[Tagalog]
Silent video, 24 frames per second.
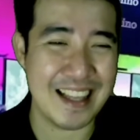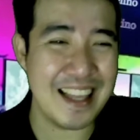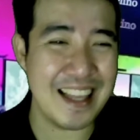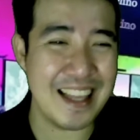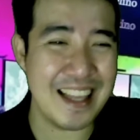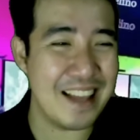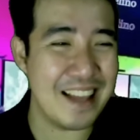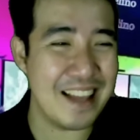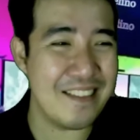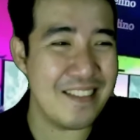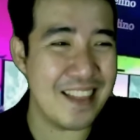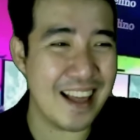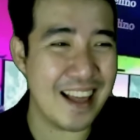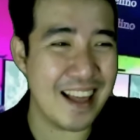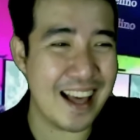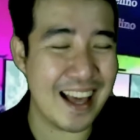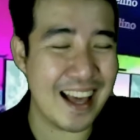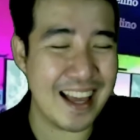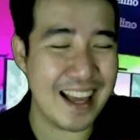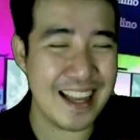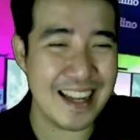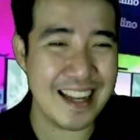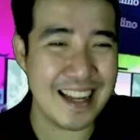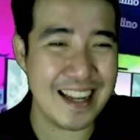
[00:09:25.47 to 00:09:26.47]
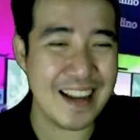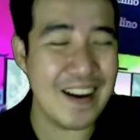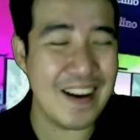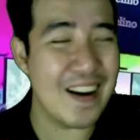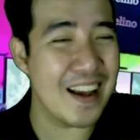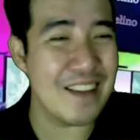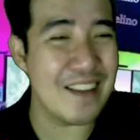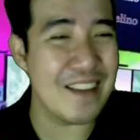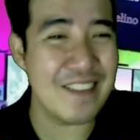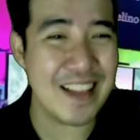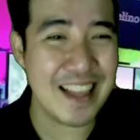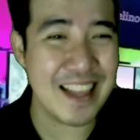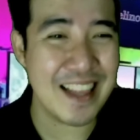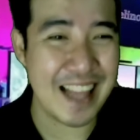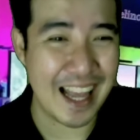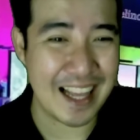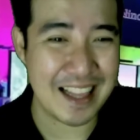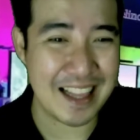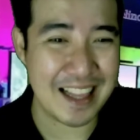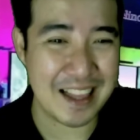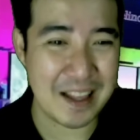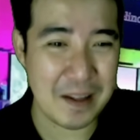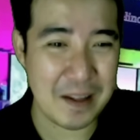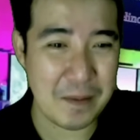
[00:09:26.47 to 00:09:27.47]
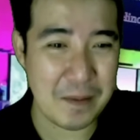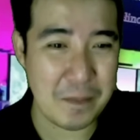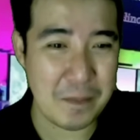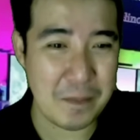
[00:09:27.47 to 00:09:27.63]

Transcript: I love that. Okay, what's next?